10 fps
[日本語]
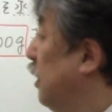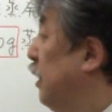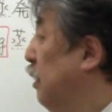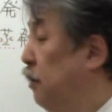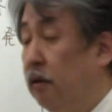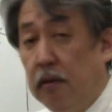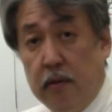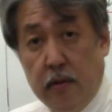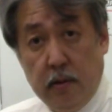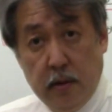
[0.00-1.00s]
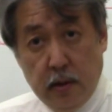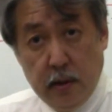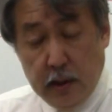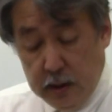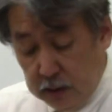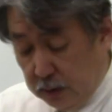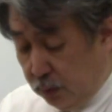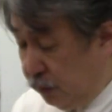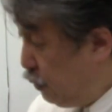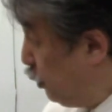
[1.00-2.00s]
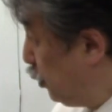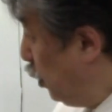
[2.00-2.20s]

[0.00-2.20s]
てねさあそうする